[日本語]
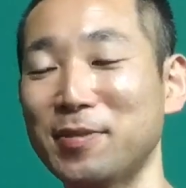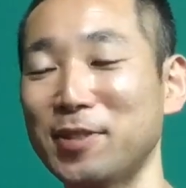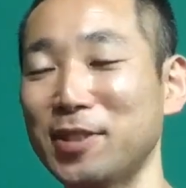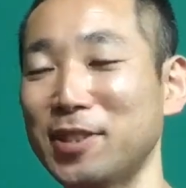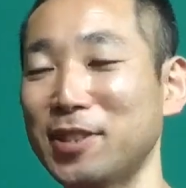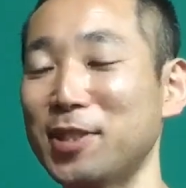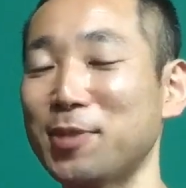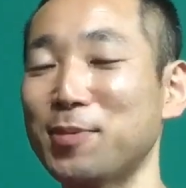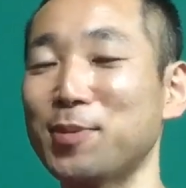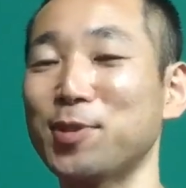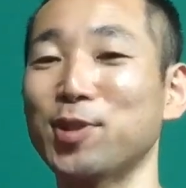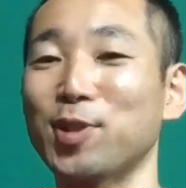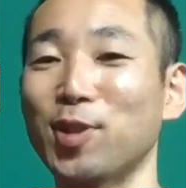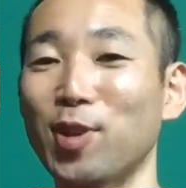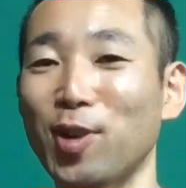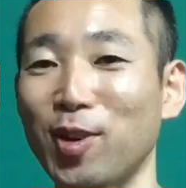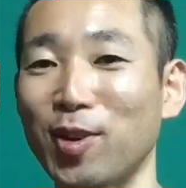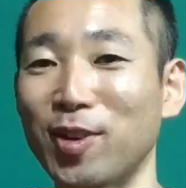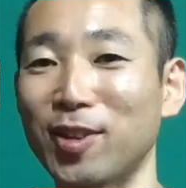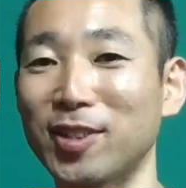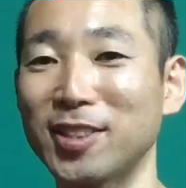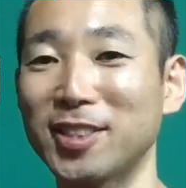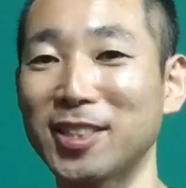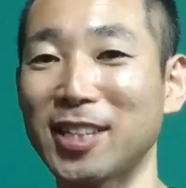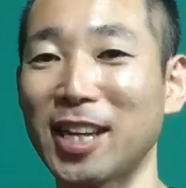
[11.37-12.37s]
自分
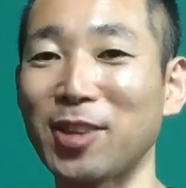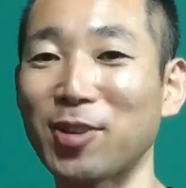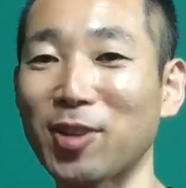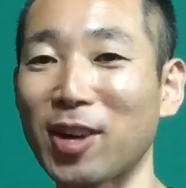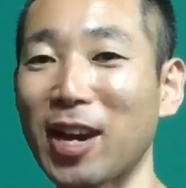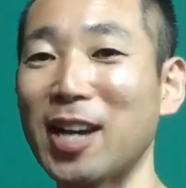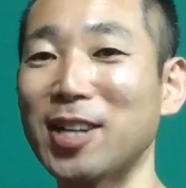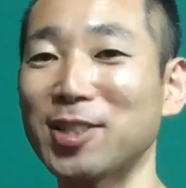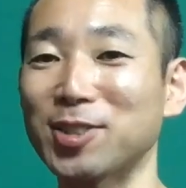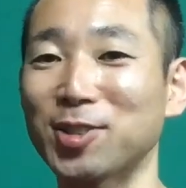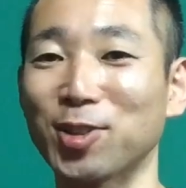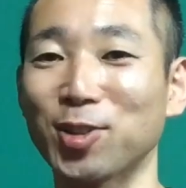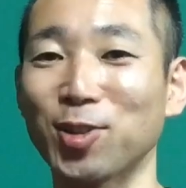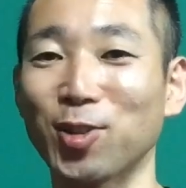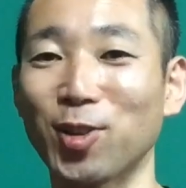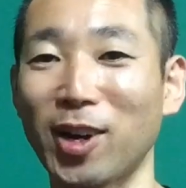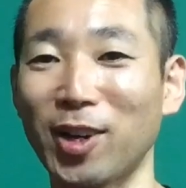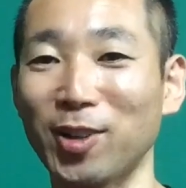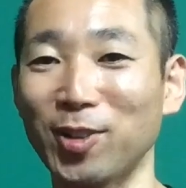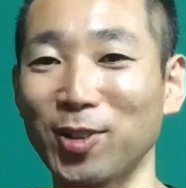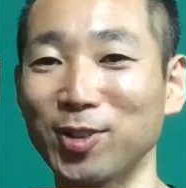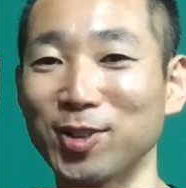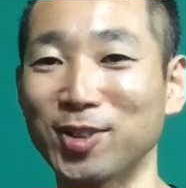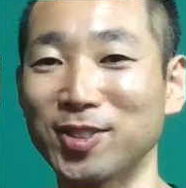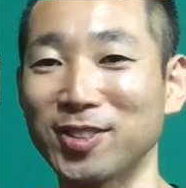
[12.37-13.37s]
の試合の感想動画
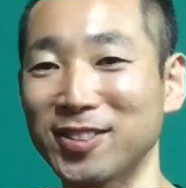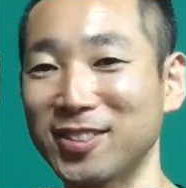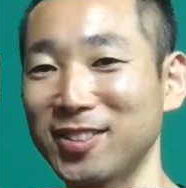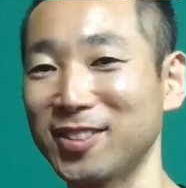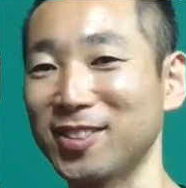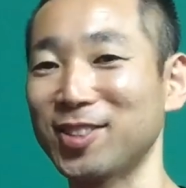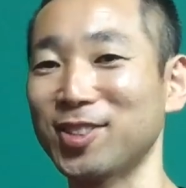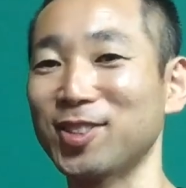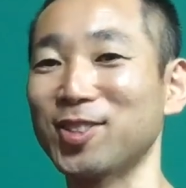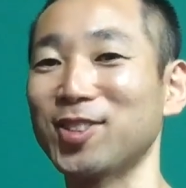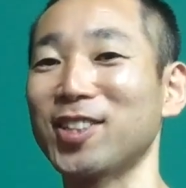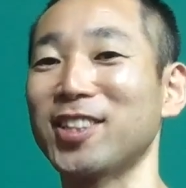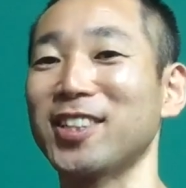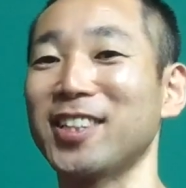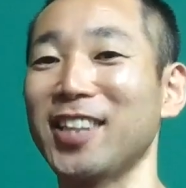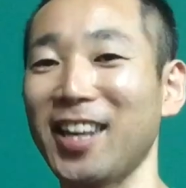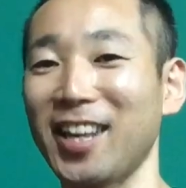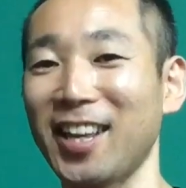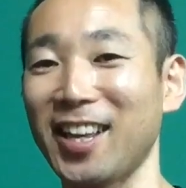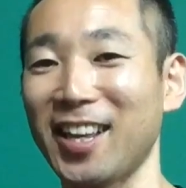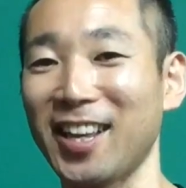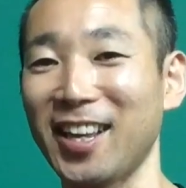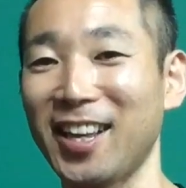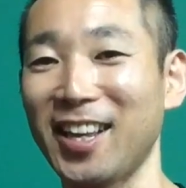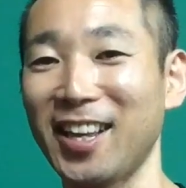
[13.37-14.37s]
の続き
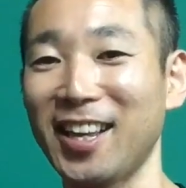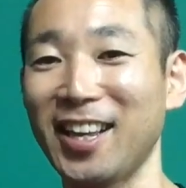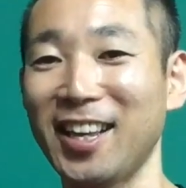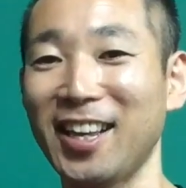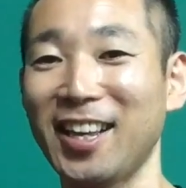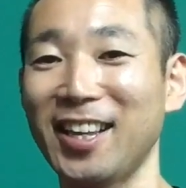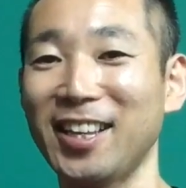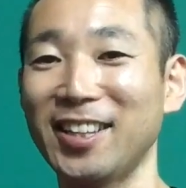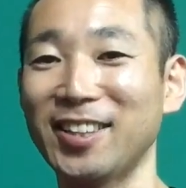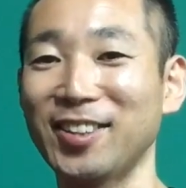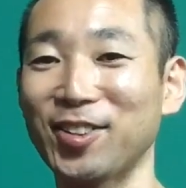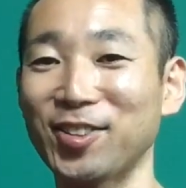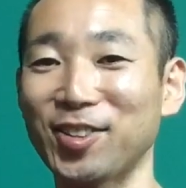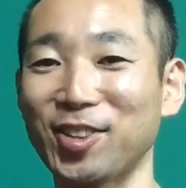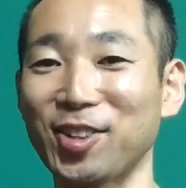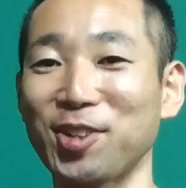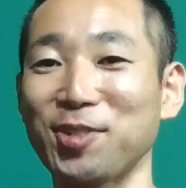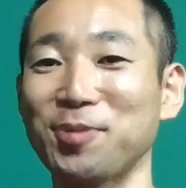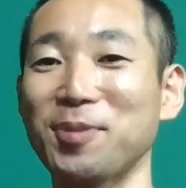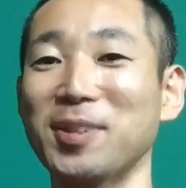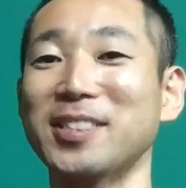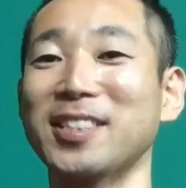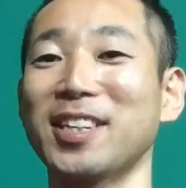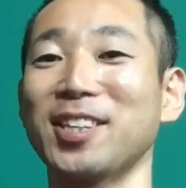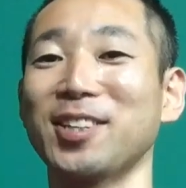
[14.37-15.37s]
で撮っており
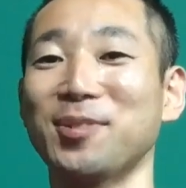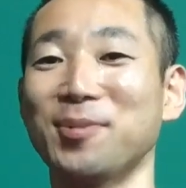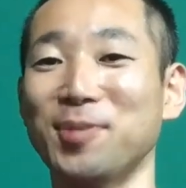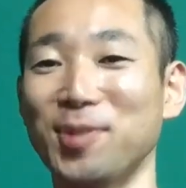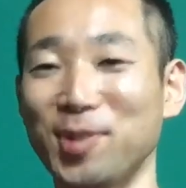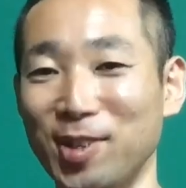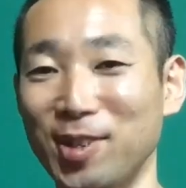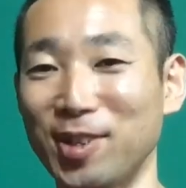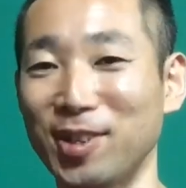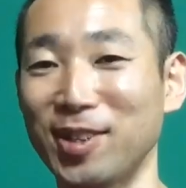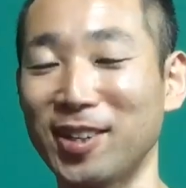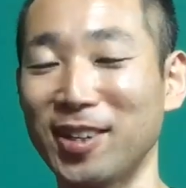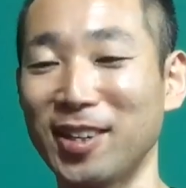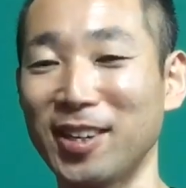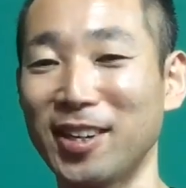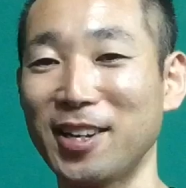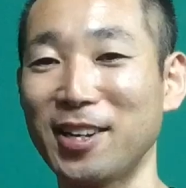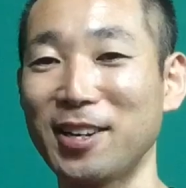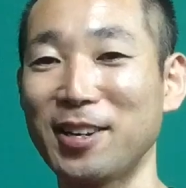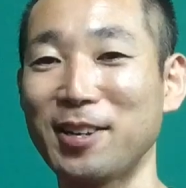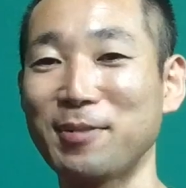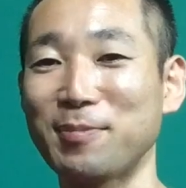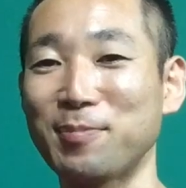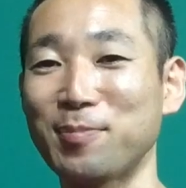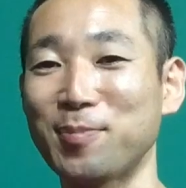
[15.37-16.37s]
ますけども
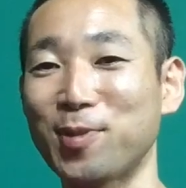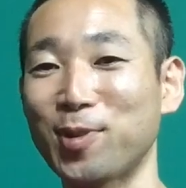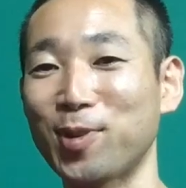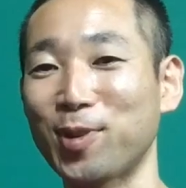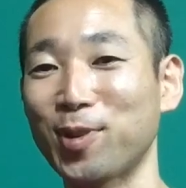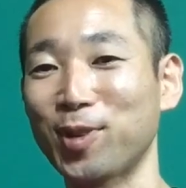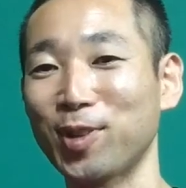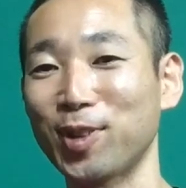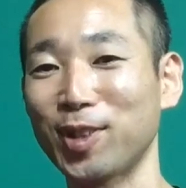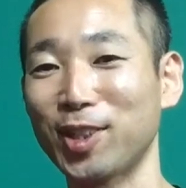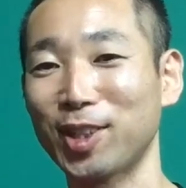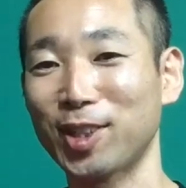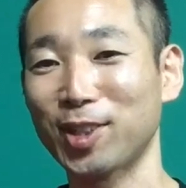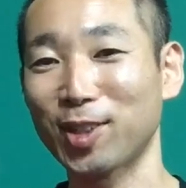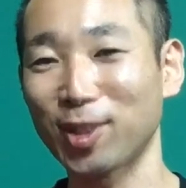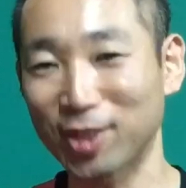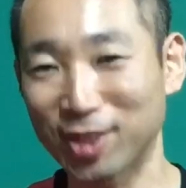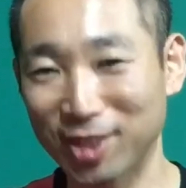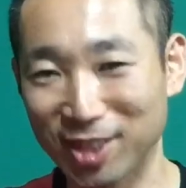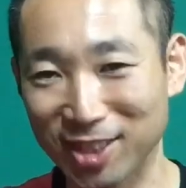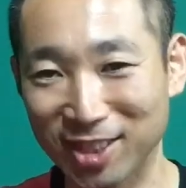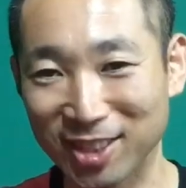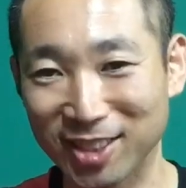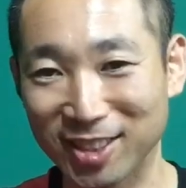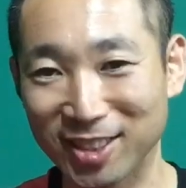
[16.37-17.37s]
もう一
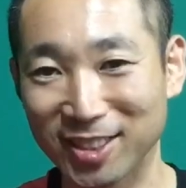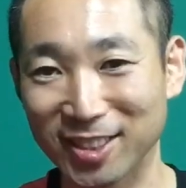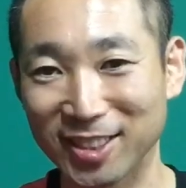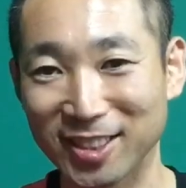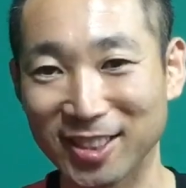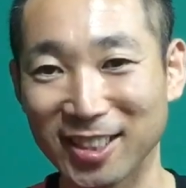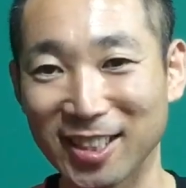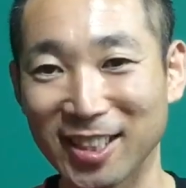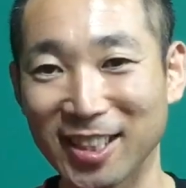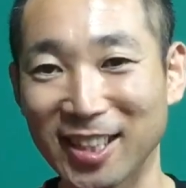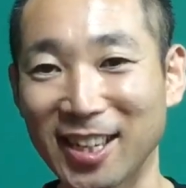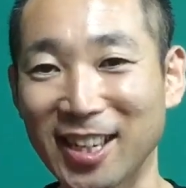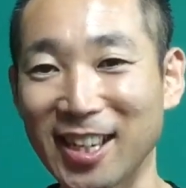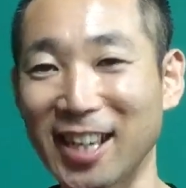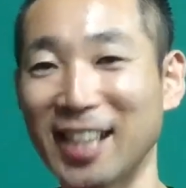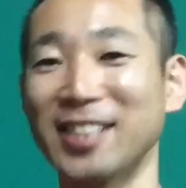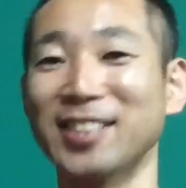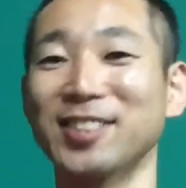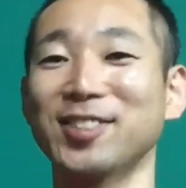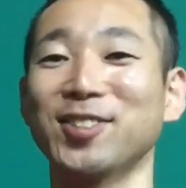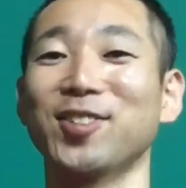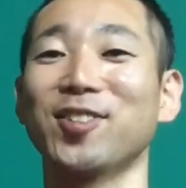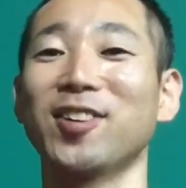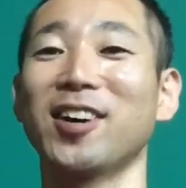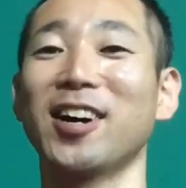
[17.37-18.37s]
つ感
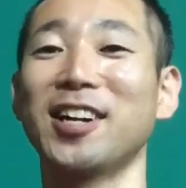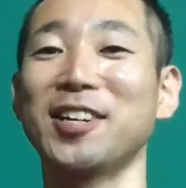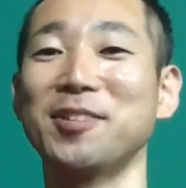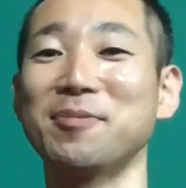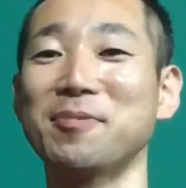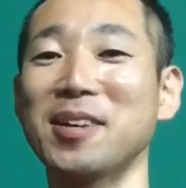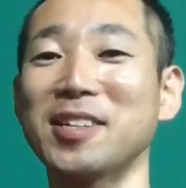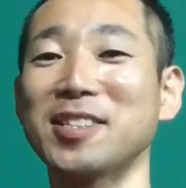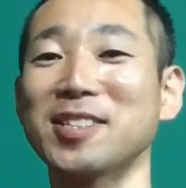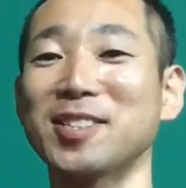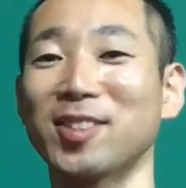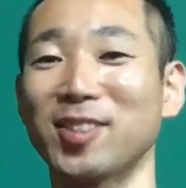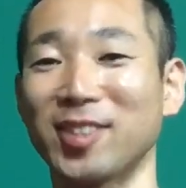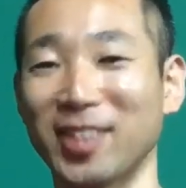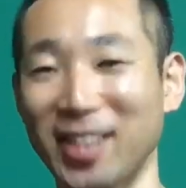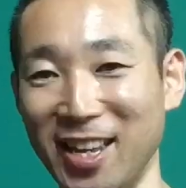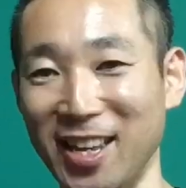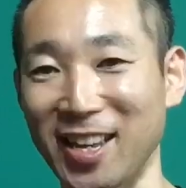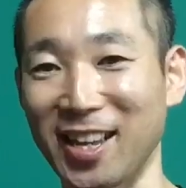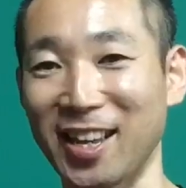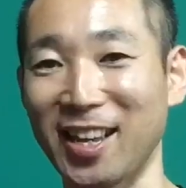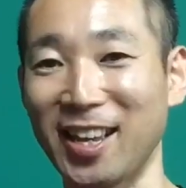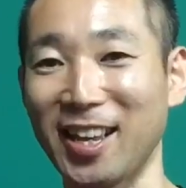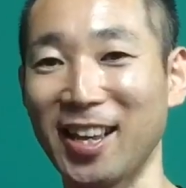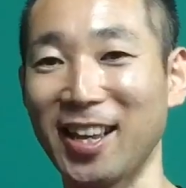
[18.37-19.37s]
想がありますので